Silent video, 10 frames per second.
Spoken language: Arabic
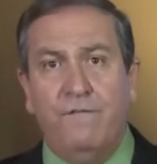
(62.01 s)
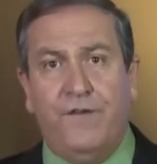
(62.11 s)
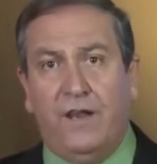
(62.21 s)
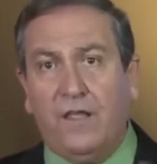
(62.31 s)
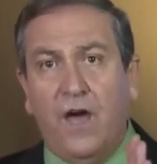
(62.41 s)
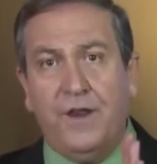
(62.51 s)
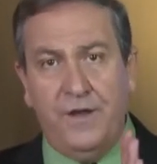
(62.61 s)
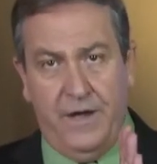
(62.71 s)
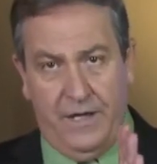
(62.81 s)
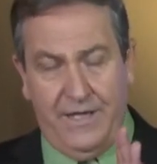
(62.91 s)
في
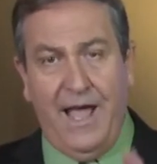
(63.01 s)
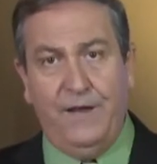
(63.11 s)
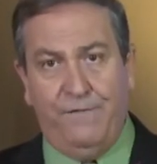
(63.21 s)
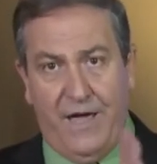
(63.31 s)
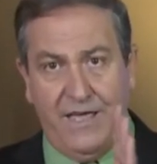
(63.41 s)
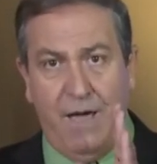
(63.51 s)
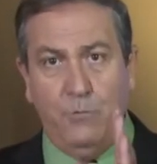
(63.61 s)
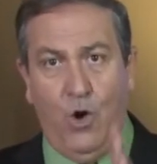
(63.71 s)
القرن يعني في أيام